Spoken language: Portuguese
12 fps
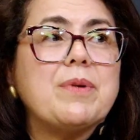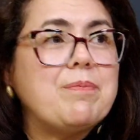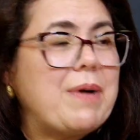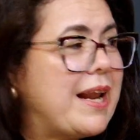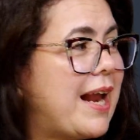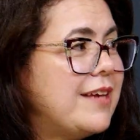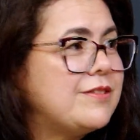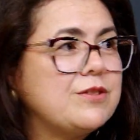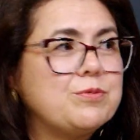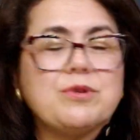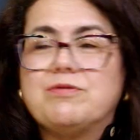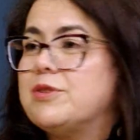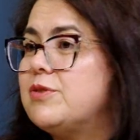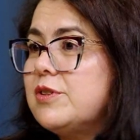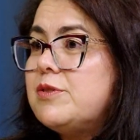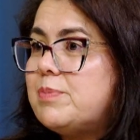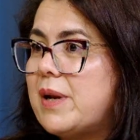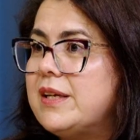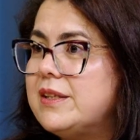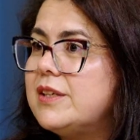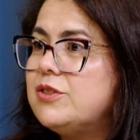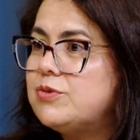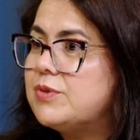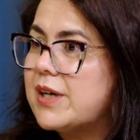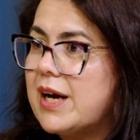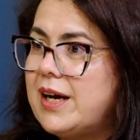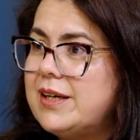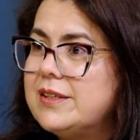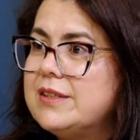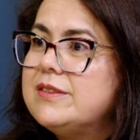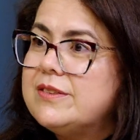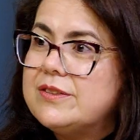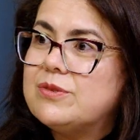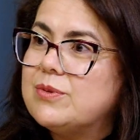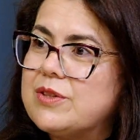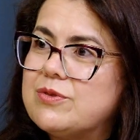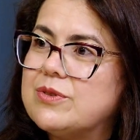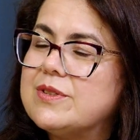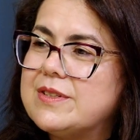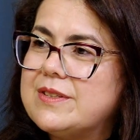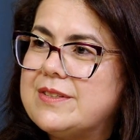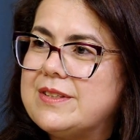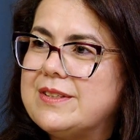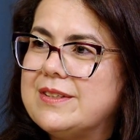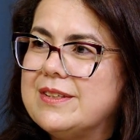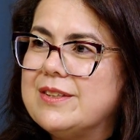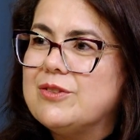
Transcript: preparar esses professores para identificar situações assim.